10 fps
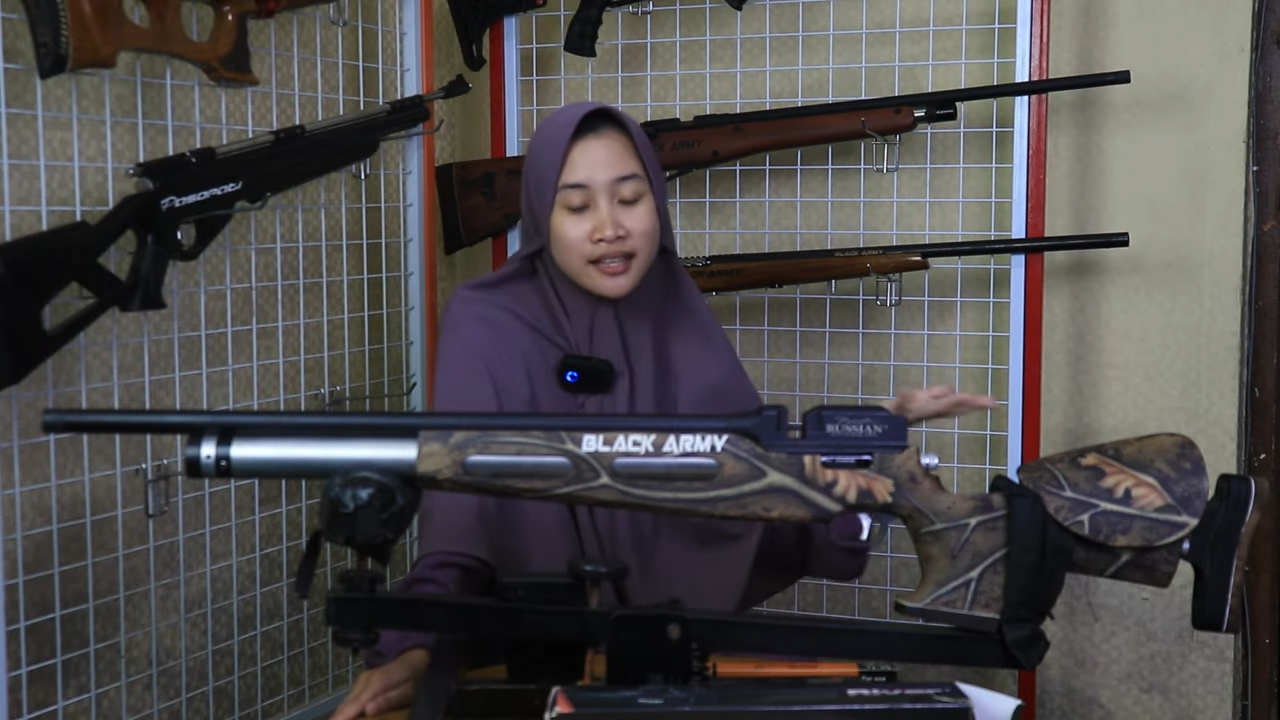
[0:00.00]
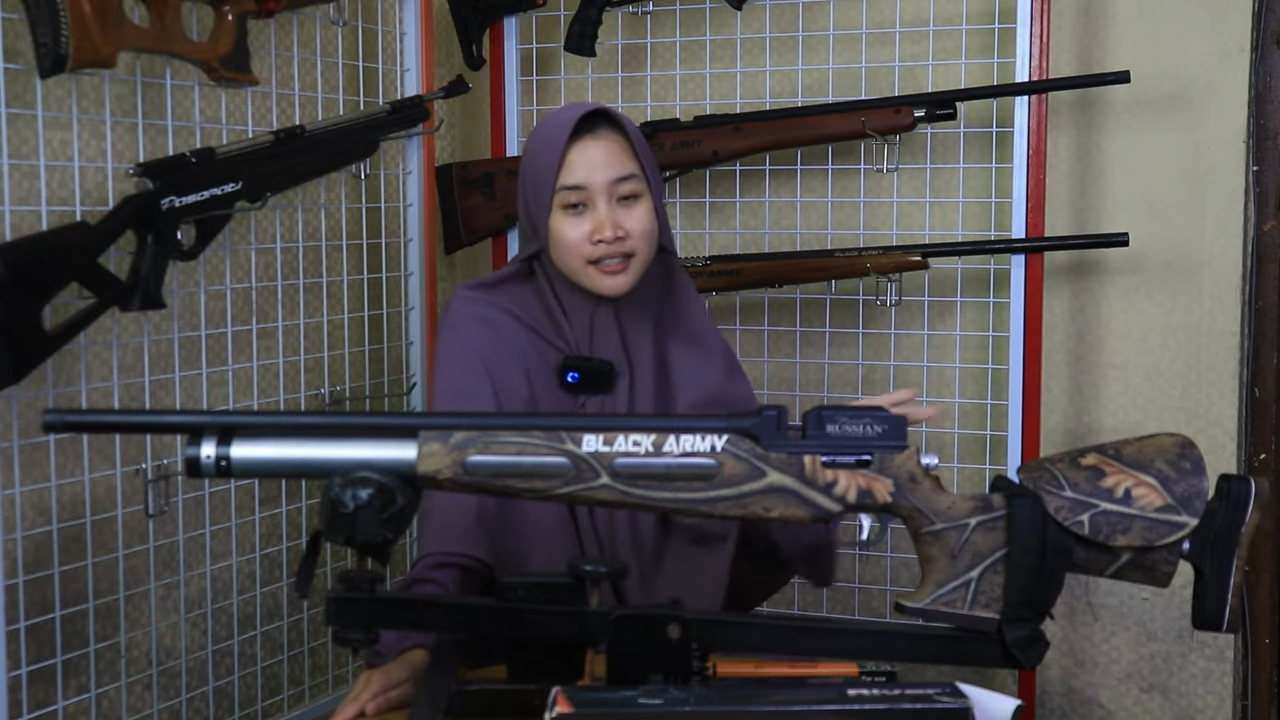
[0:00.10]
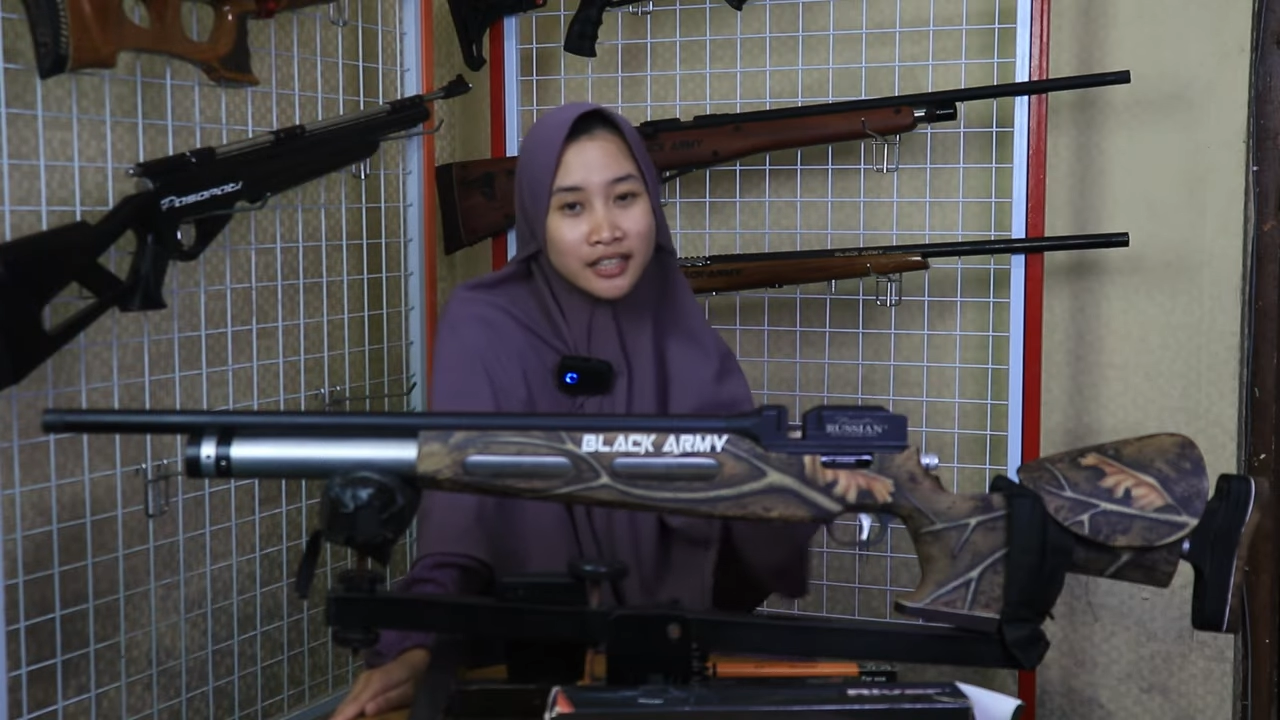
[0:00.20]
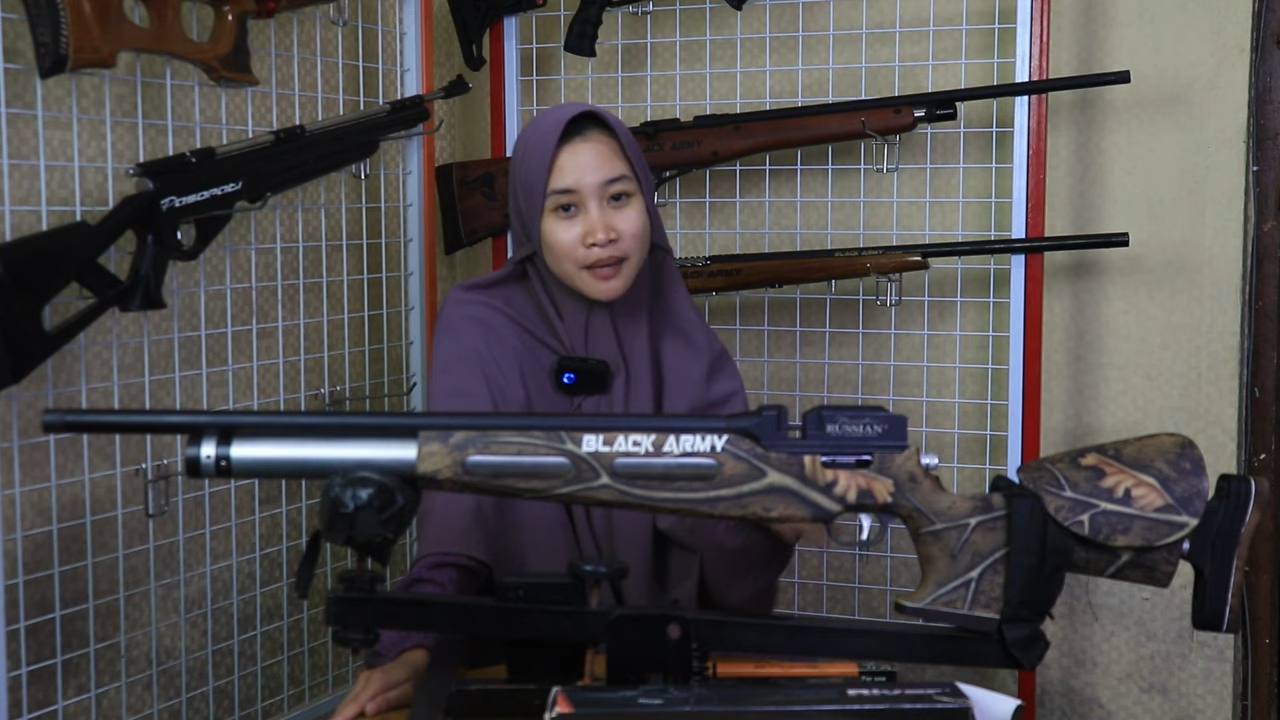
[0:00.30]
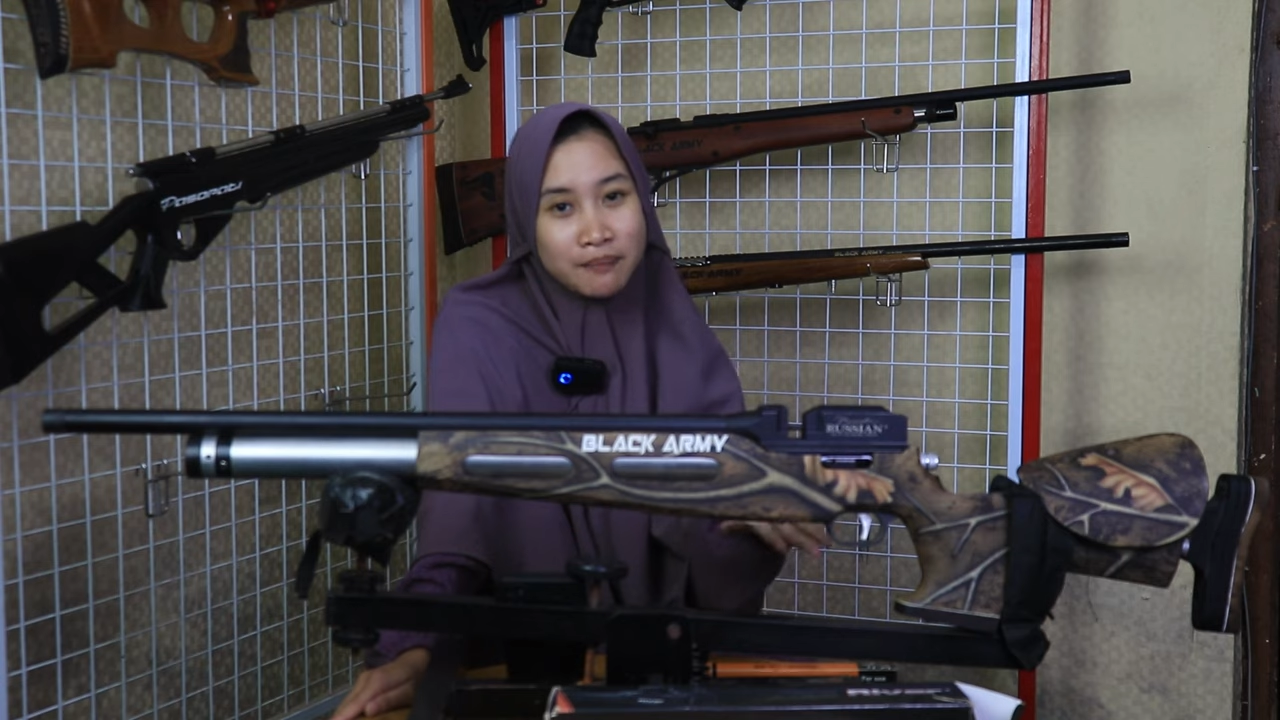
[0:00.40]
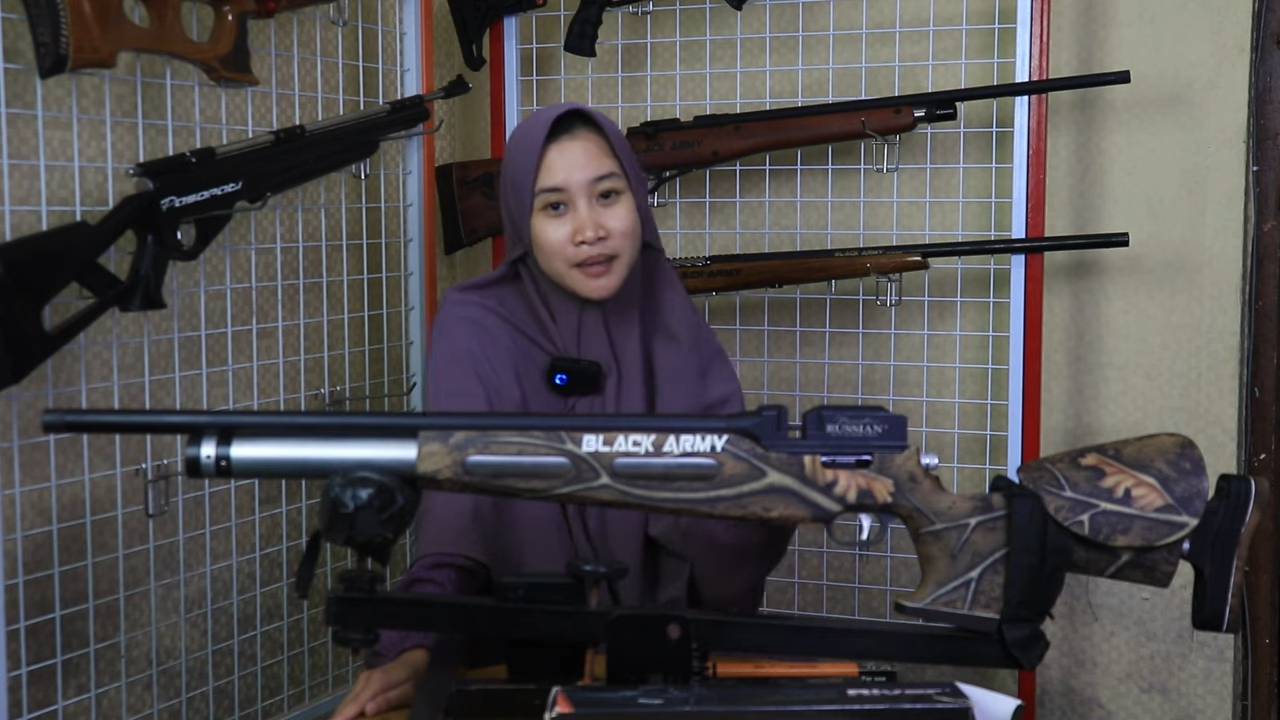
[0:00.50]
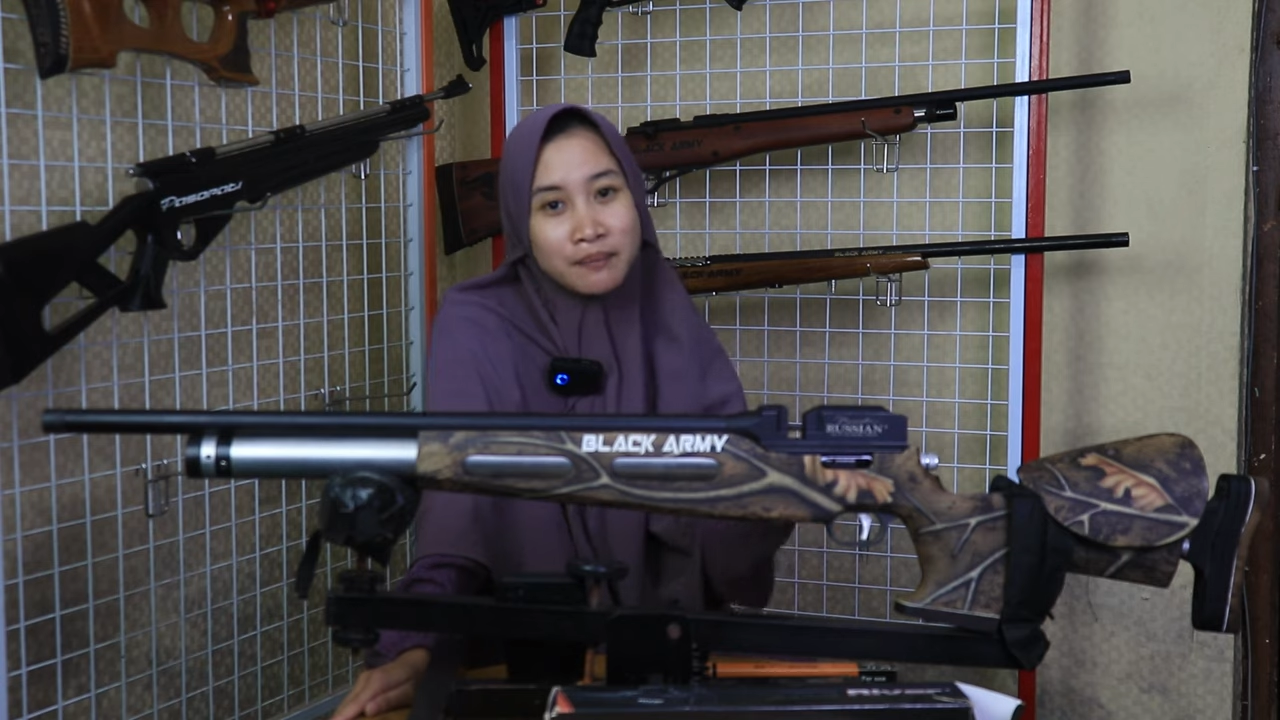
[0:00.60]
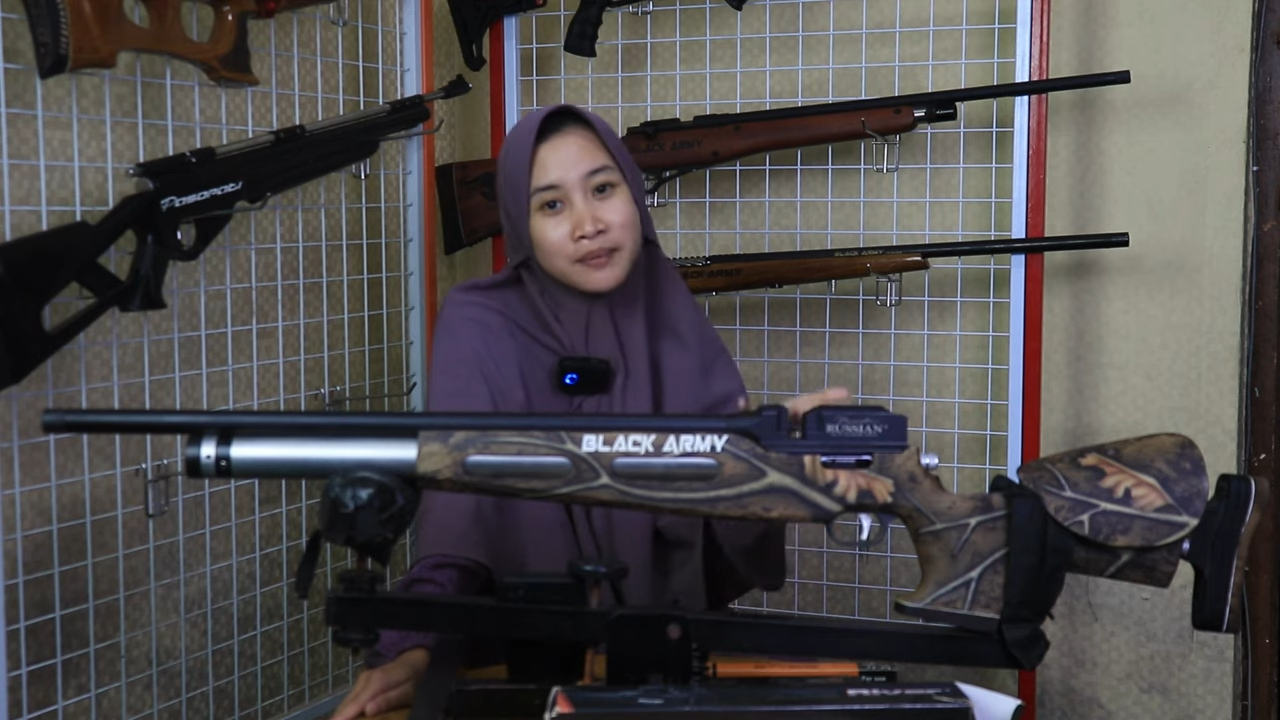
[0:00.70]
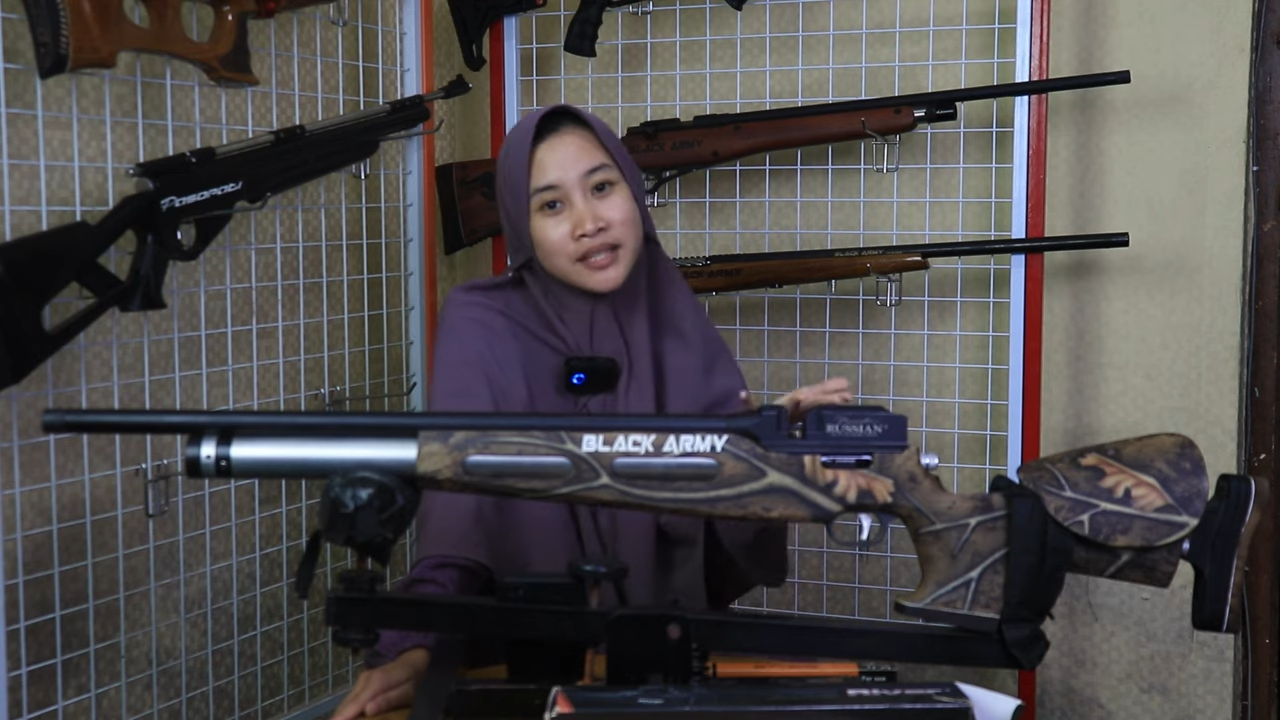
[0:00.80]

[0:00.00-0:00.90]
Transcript: ada senapan